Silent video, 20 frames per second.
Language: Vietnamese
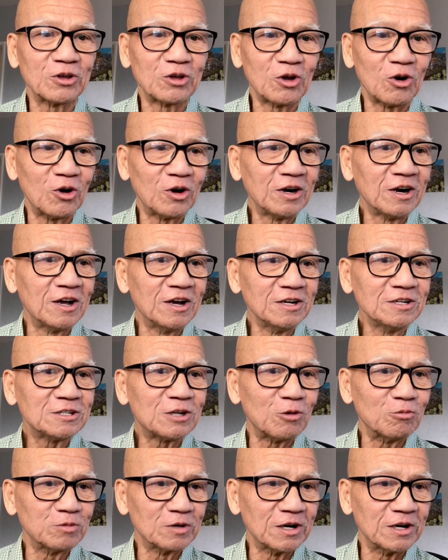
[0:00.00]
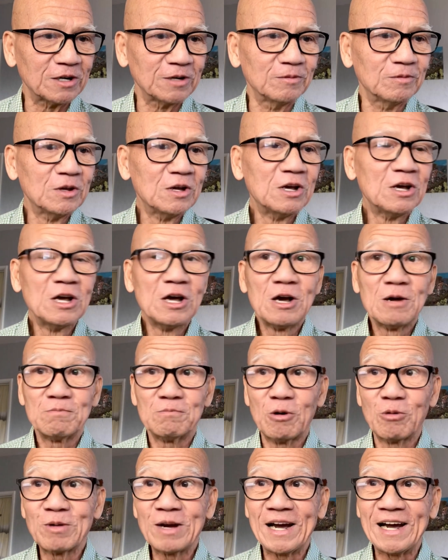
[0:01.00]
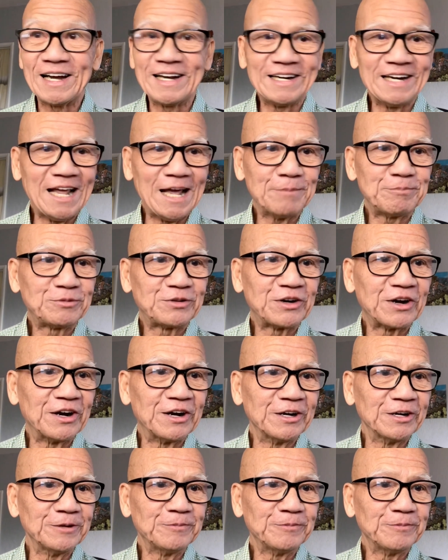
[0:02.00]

gió lớn không ngừng một ngày đẹp trời